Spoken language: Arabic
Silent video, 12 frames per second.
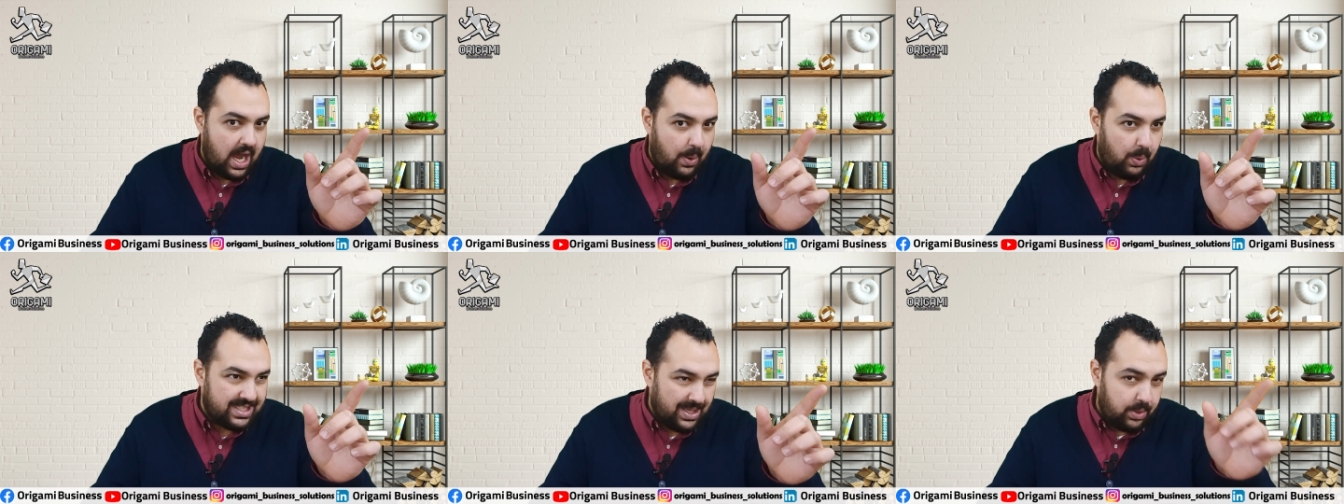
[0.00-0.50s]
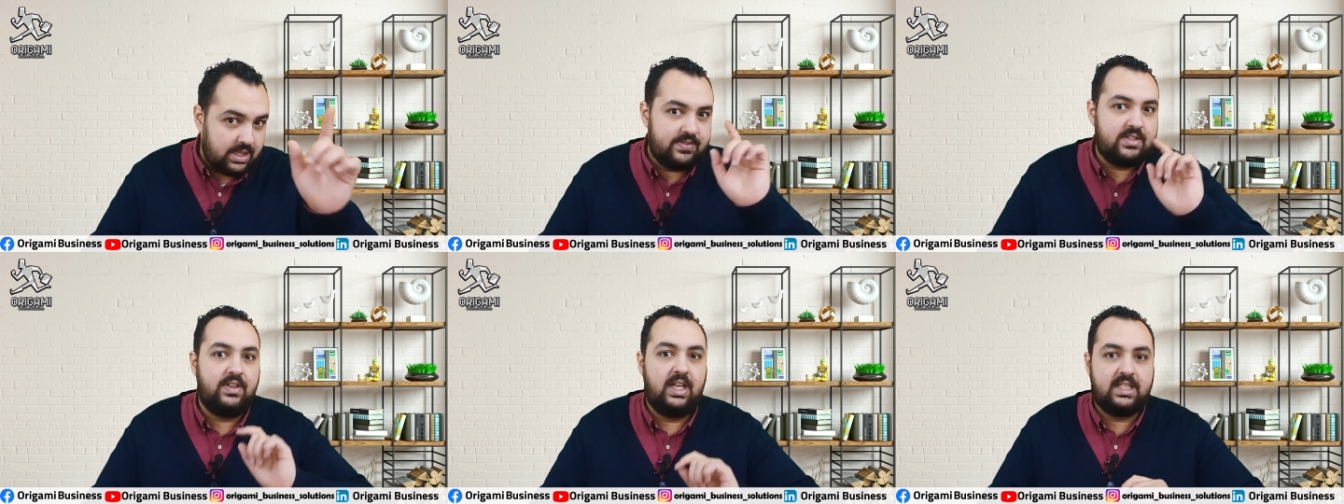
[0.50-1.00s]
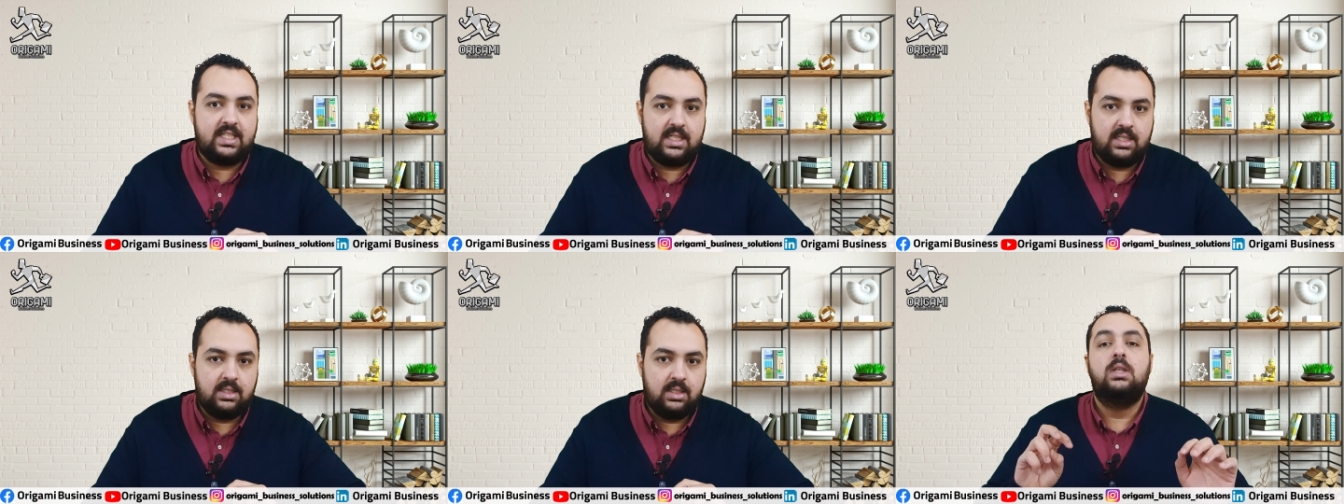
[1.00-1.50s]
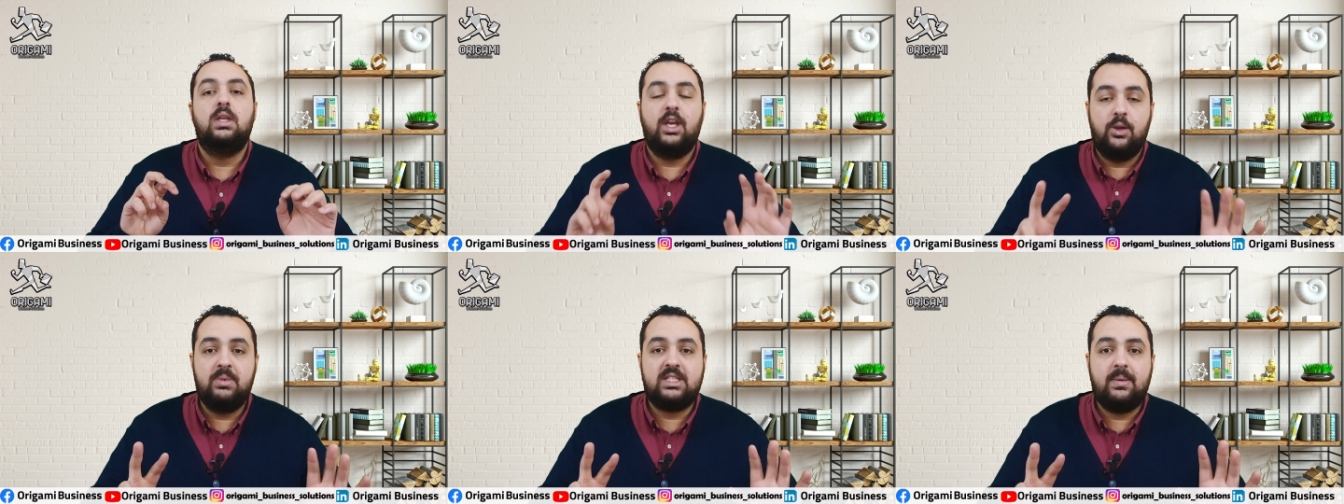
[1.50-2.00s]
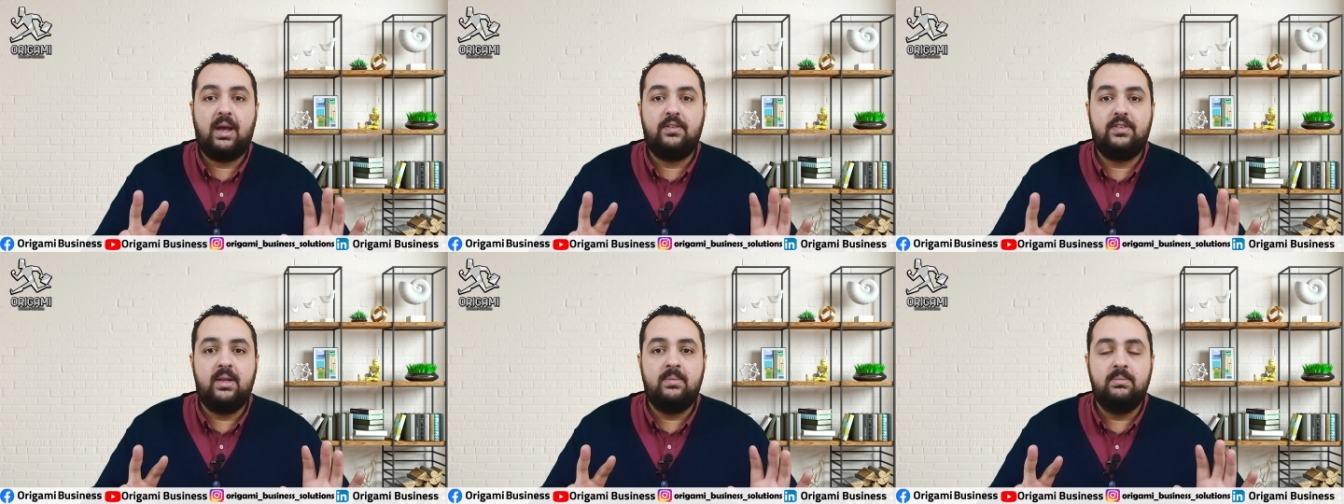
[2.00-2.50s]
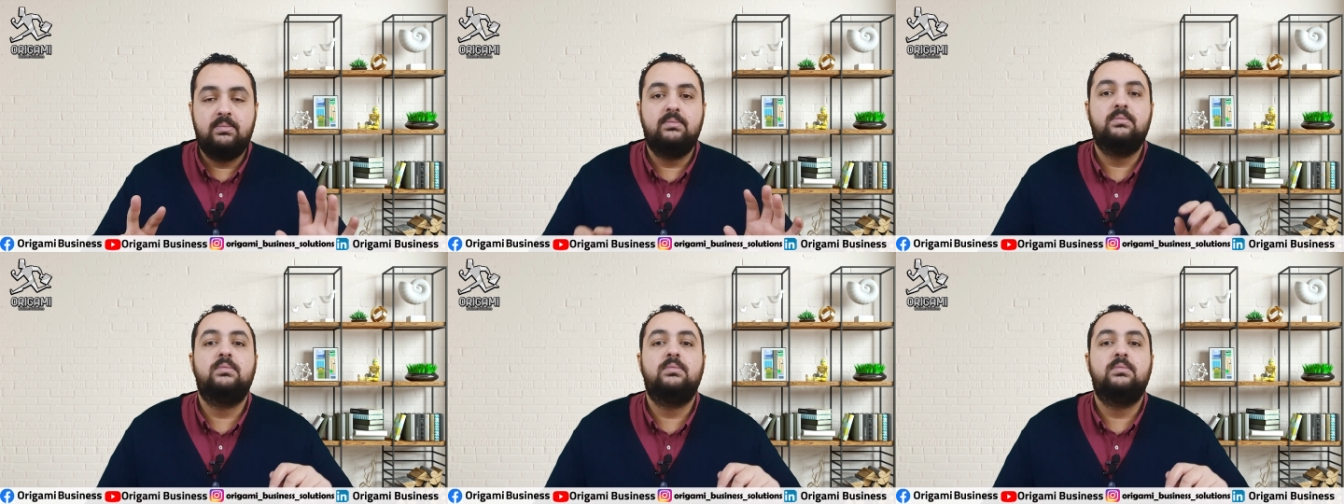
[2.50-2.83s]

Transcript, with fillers: وازود نفسي في الحته دي ايه هم السبع افلام